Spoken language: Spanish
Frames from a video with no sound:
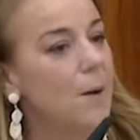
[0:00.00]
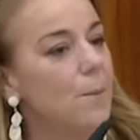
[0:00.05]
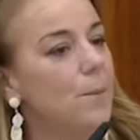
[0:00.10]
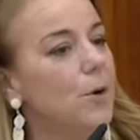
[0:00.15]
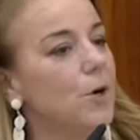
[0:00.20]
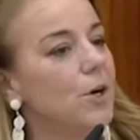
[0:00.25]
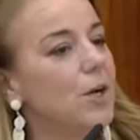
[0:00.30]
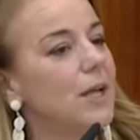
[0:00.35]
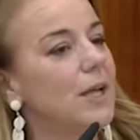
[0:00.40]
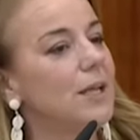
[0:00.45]

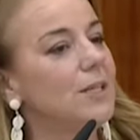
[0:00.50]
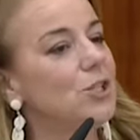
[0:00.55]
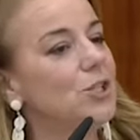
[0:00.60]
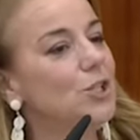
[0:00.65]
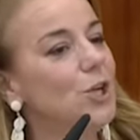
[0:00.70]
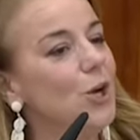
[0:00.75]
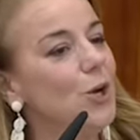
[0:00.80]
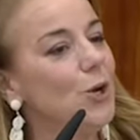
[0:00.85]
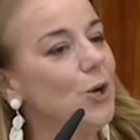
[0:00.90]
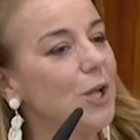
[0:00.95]
porque
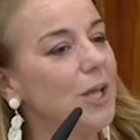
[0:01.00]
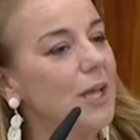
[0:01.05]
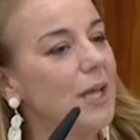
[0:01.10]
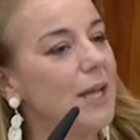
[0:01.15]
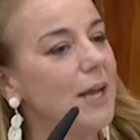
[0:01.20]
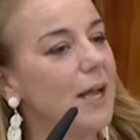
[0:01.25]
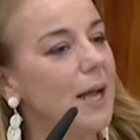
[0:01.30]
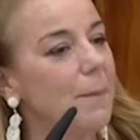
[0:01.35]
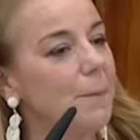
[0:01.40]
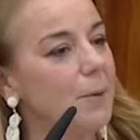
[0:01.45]
solo
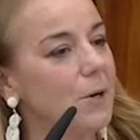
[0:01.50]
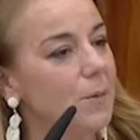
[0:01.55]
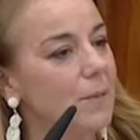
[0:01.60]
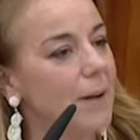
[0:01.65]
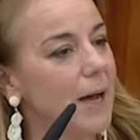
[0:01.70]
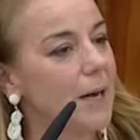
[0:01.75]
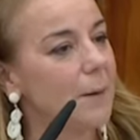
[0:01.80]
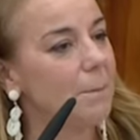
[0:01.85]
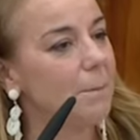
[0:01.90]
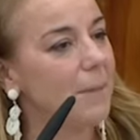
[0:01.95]
quieren
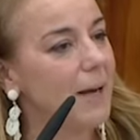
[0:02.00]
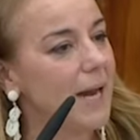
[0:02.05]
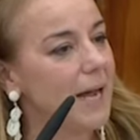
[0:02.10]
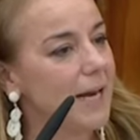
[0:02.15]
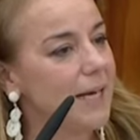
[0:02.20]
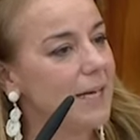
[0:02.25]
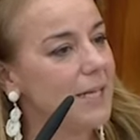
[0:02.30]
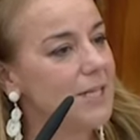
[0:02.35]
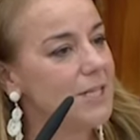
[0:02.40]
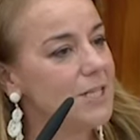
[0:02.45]
aprobar
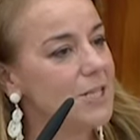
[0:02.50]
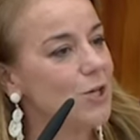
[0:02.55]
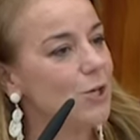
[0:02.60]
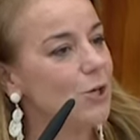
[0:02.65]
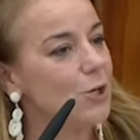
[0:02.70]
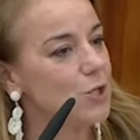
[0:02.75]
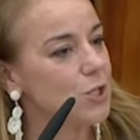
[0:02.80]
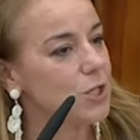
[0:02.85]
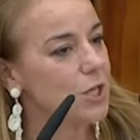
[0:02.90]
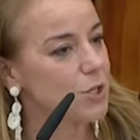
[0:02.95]
planes
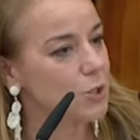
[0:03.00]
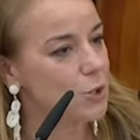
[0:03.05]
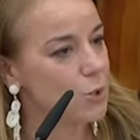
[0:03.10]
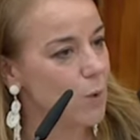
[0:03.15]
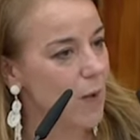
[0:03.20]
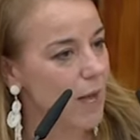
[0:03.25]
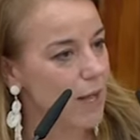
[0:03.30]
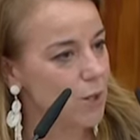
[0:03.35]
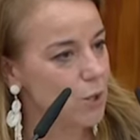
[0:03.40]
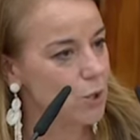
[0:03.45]

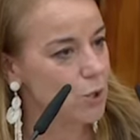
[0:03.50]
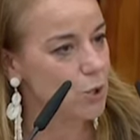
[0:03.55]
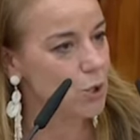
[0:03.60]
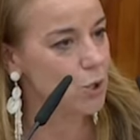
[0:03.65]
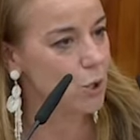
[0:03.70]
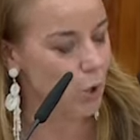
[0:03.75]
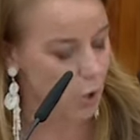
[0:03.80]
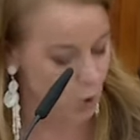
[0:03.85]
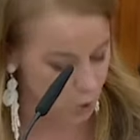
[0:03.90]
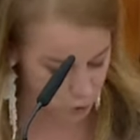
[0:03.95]
consensuados
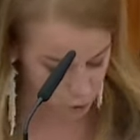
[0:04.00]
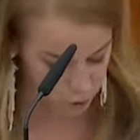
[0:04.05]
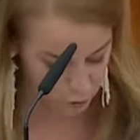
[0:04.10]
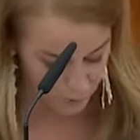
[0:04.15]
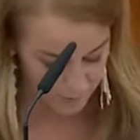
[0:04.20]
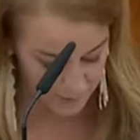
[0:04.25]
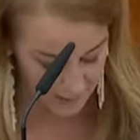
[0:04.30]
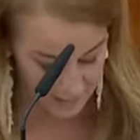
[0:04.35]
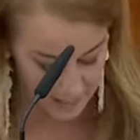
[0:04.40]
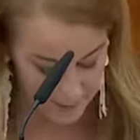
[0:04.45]
con los
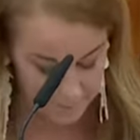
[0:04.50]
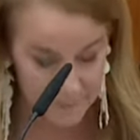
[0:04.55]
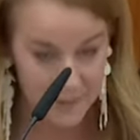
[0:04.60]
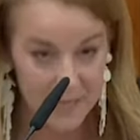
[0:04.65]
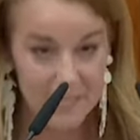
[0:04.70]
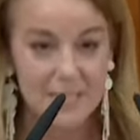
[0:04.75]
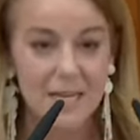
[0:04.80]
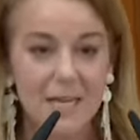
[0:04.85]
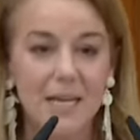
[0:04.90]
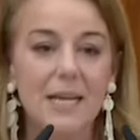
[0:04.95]

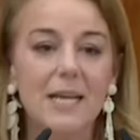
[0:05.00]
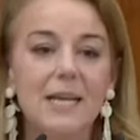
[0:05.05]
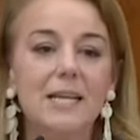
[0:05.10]
comegambas.